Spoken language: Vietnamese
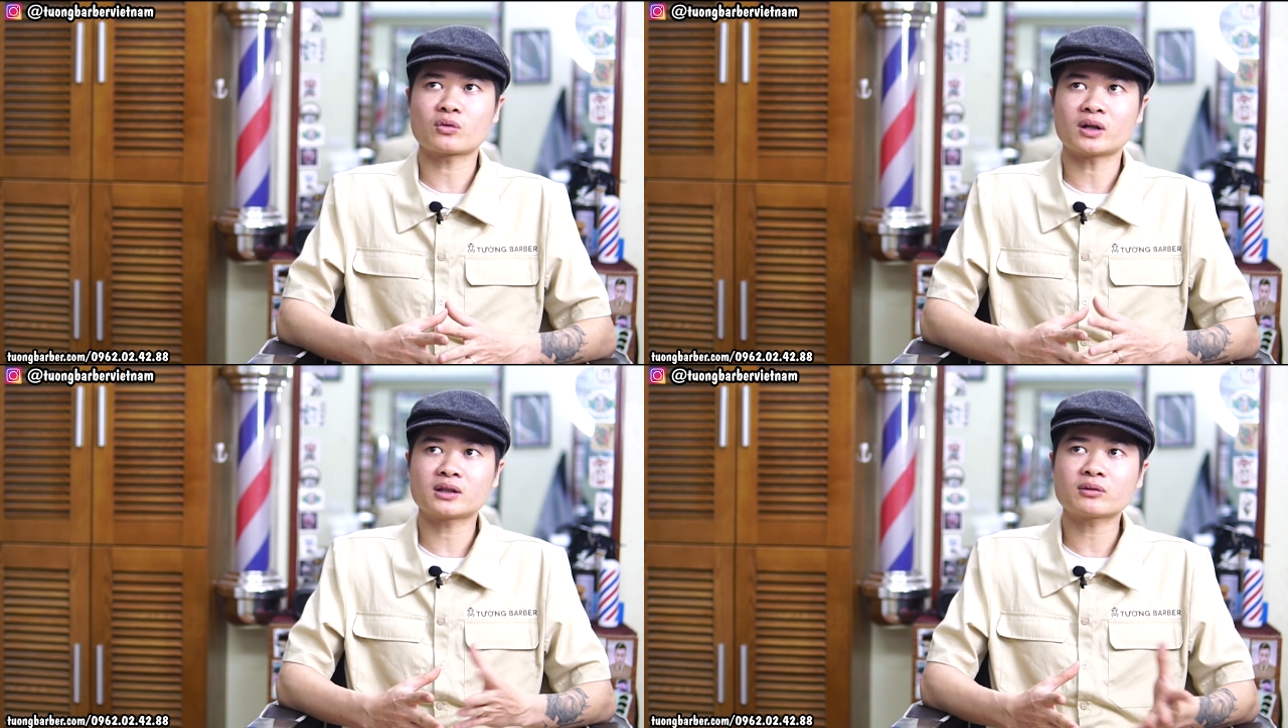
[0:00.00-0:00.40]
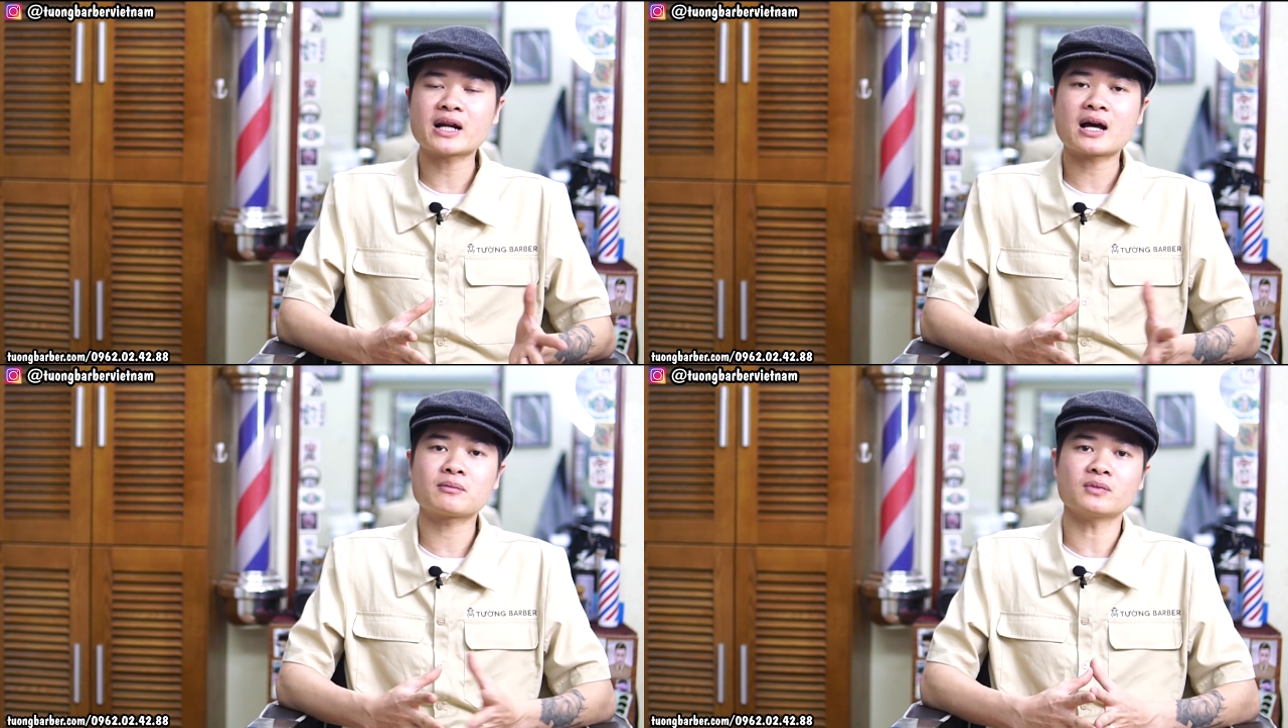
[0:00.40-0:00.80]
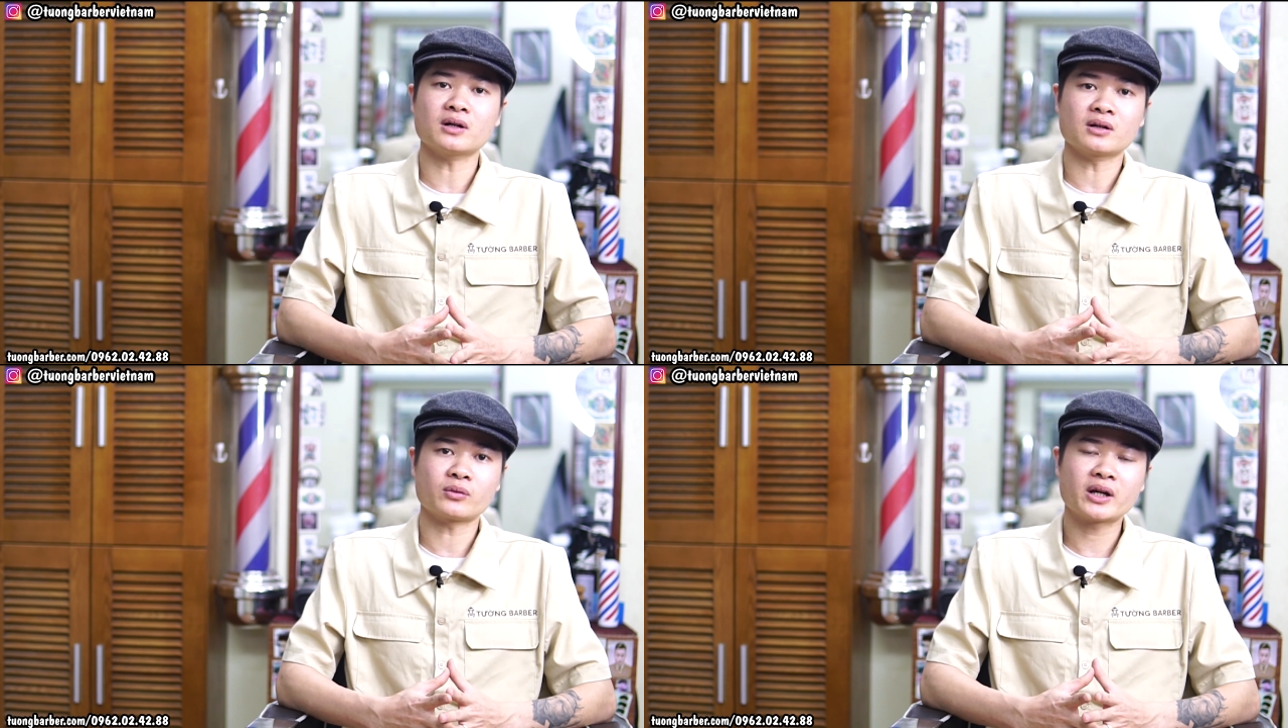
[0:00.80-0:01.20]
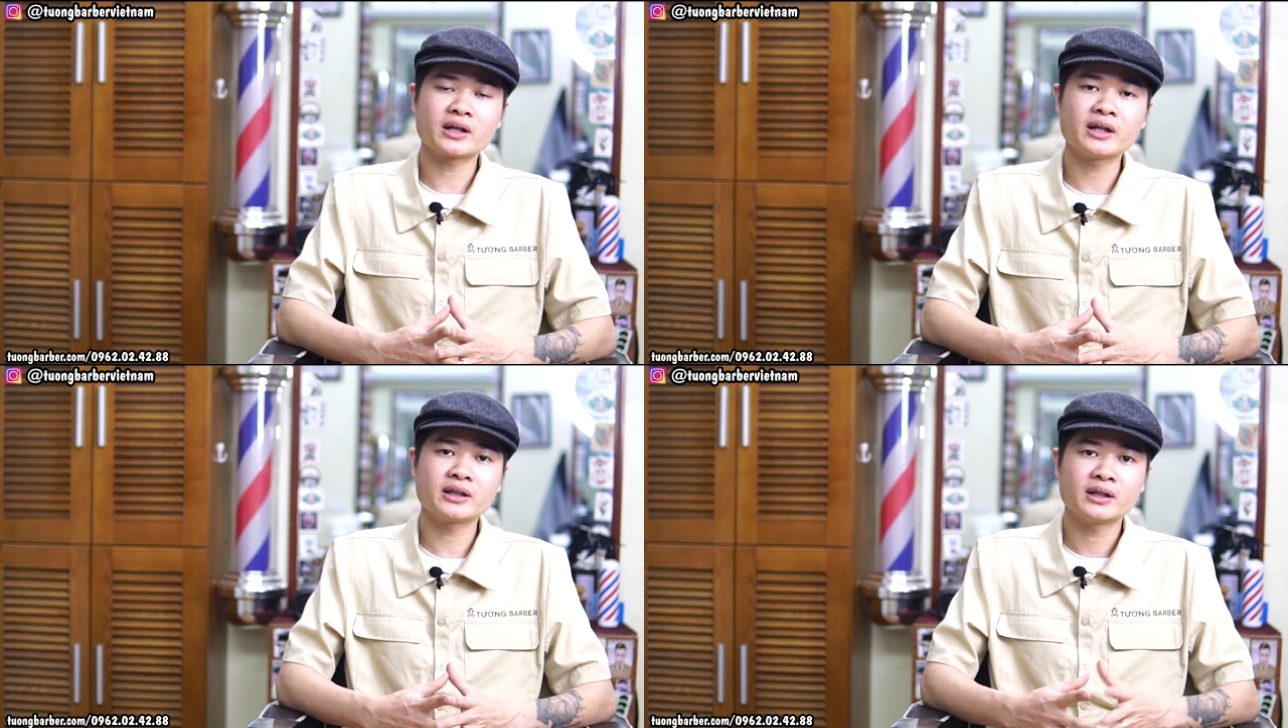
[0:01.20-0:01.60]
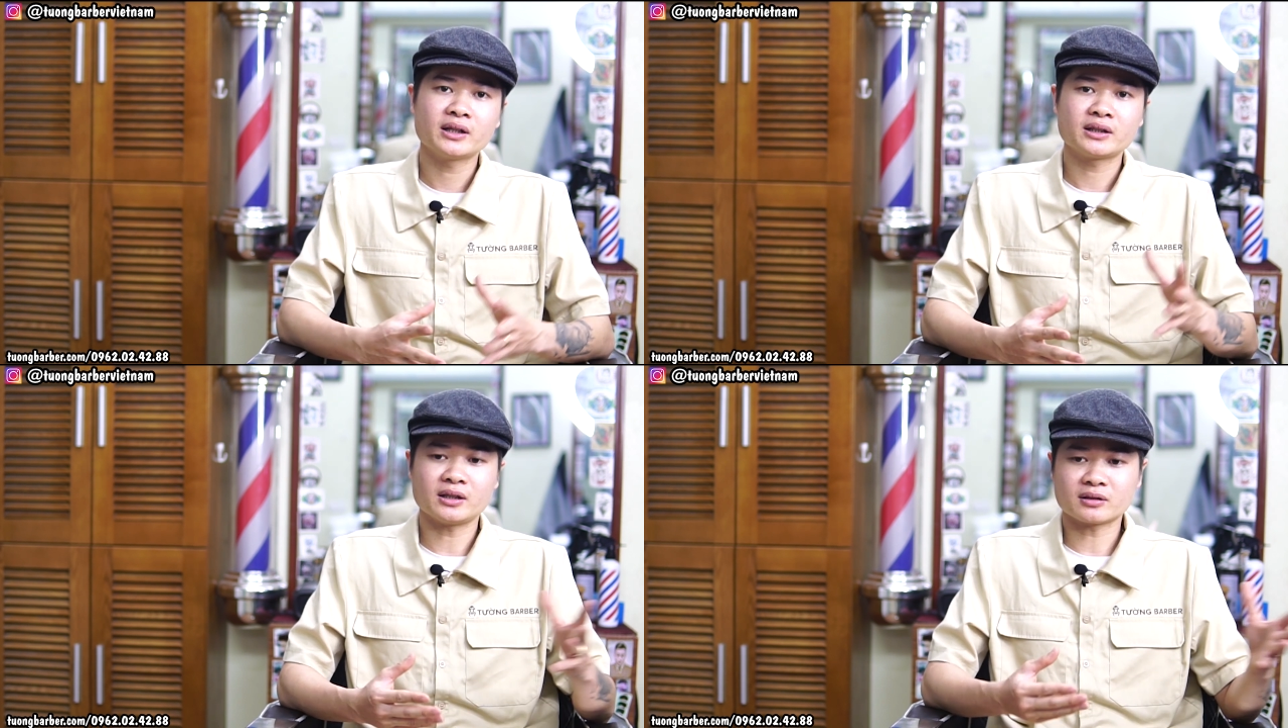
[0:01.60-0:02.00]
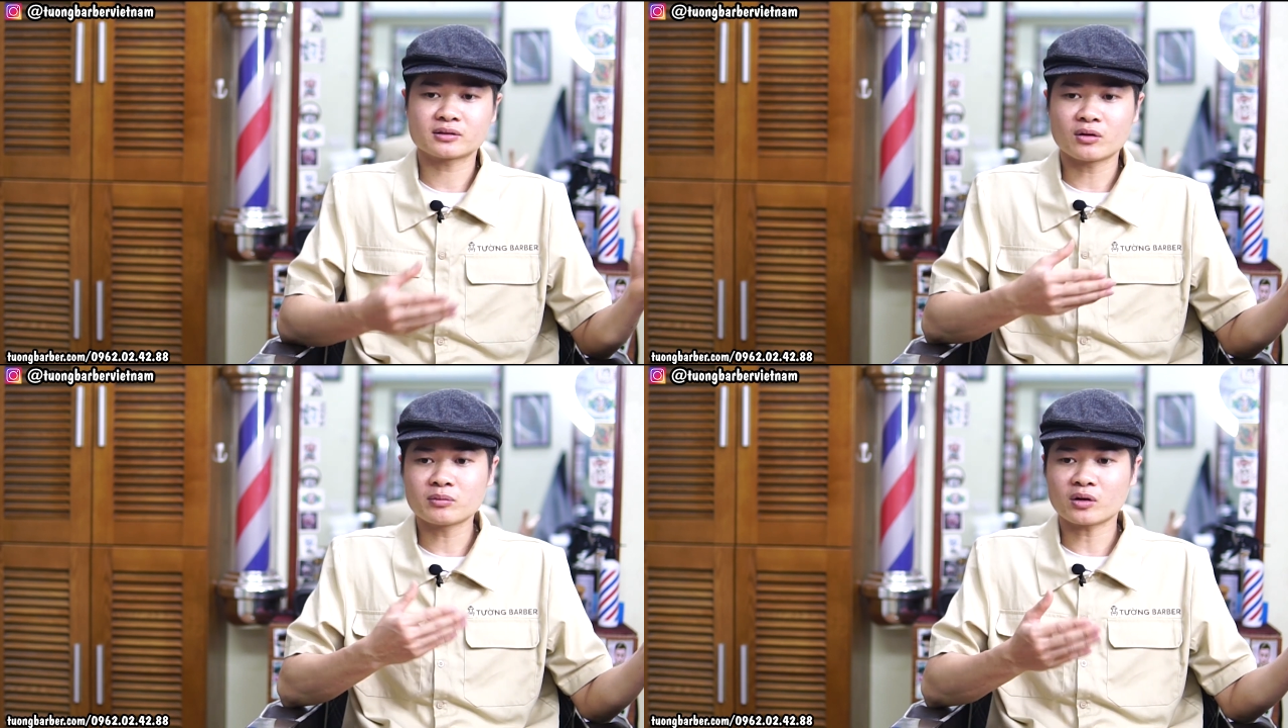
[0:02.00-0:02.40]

quán tóc nam ở Nguyễn An Ninh thì hôm